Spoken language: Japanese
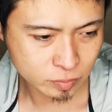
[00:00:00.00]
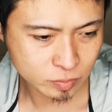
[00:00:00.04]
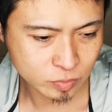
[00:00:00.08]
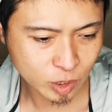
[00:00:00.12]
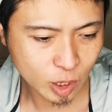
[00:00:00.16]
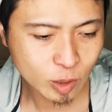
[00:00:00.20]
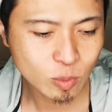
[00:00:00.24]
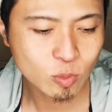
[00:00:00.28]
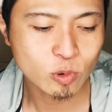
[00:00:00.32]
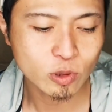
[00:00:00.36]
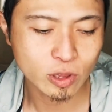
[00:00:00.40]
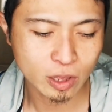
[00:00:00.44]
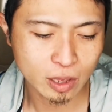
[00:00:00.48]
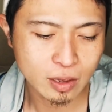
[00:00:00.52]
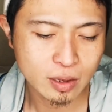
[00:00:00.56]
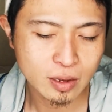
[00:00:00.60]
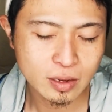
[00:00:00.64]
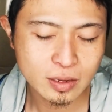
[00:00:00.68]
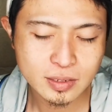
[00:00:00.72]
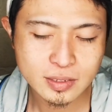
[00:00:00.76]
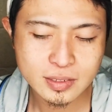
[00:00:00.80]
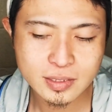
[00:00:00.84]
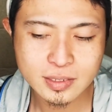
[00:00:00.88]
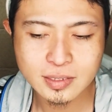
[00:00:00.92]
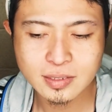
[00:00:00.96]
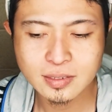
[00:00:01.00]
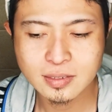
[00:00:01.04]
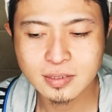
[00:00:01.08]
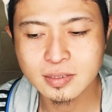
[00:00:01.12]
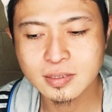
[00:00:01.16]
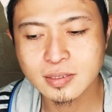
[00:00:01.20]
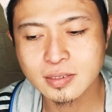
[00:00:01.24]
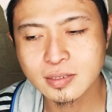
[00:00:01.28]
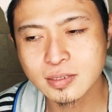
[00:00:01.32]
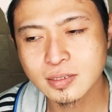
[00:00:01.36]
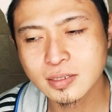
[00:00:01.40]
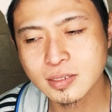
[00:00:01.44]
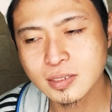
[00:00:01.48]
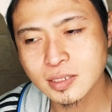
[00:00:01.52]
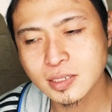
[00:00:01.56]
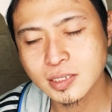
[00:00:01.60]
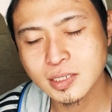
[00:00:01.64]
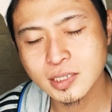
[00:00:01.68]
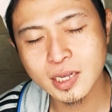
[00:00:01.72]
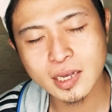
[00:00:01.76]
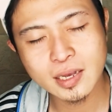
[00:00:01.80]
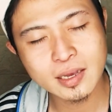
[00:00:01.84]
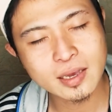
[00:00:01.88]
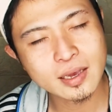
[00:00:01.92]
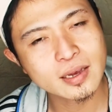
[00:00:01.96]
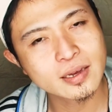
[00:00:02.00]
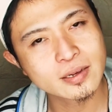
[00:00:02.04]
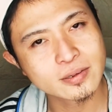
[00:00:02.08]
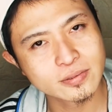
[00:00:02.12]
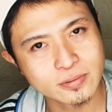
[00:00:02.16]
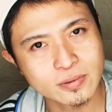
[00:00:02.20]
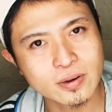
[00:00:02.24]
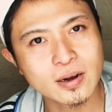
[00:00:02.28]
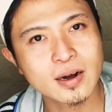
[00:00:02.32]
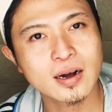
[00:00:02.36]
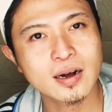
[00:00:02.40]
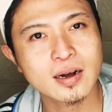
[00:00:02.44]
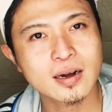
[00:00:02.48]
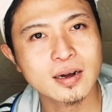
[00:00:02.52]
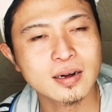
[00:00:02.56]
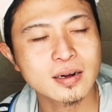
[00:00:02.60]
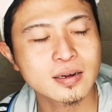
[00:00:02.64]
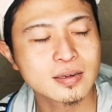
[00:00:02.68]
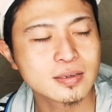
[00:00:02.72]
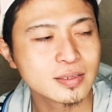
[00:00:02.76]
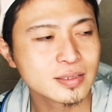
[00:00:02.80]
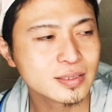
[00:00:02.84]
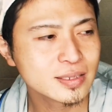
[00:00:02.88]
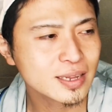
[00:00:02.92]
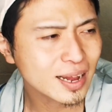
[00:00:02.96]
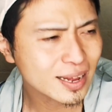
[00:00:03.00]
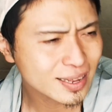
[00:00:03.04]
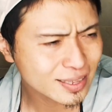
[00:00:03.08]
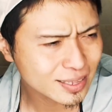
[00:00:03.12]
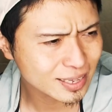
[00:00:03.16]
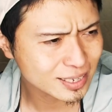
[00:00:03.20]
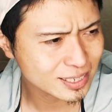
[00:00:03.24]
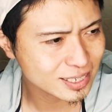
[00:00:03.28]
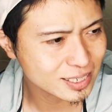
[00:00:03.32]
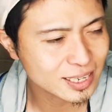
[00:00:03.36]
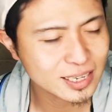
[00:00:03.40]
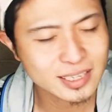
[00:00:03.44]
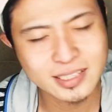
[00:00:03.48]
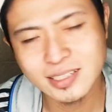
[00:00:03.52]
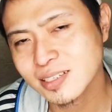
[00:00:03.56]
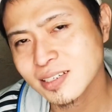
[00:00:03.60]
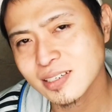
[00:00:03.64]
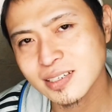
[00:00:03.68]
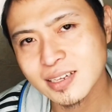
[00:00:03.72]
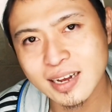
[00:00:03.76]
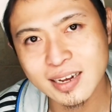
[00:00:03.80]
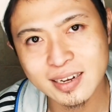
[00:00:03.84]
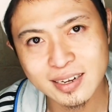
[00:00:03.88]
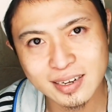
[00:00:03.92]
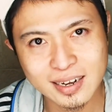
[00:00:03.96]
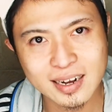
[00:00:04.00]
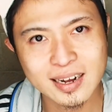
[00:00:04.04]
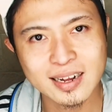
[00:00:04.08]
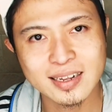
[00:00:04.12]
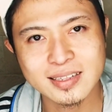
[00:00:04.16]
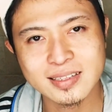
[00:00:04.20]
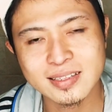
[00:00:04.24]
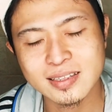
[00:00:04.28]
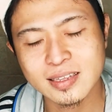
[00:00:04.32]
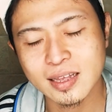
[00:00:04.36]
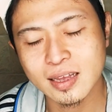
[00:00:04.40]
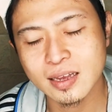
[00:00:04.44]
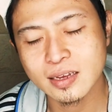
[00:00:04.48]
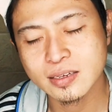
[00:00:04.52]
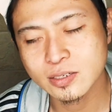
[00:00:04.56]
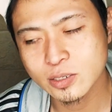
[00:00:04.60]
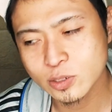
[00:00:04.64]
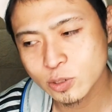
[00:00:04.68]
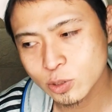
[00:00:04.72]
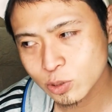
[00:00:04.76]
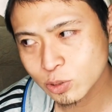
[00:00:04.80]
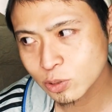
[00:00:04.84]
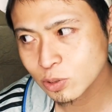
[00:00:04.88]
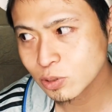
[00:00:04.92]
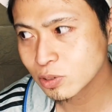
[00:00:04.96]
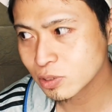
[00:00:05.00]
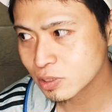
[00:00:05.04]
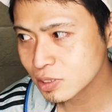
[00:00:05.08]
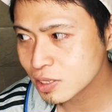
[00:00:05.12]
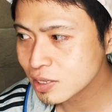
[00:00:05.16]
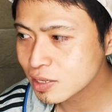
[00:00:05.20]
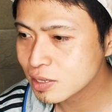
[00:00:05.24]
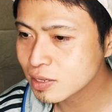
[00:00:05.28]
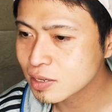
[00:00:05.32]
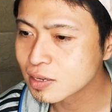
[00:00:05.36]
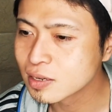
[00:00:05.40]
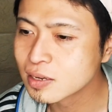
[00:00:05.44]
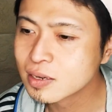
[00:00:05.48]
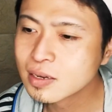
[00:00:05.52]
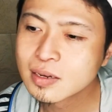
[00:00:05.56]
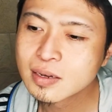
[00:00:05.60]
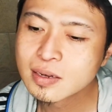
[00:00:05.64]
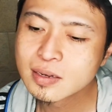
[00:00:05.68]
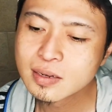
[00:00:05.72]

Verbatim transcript: でもね世間はなんで自殺なんかっていうふうに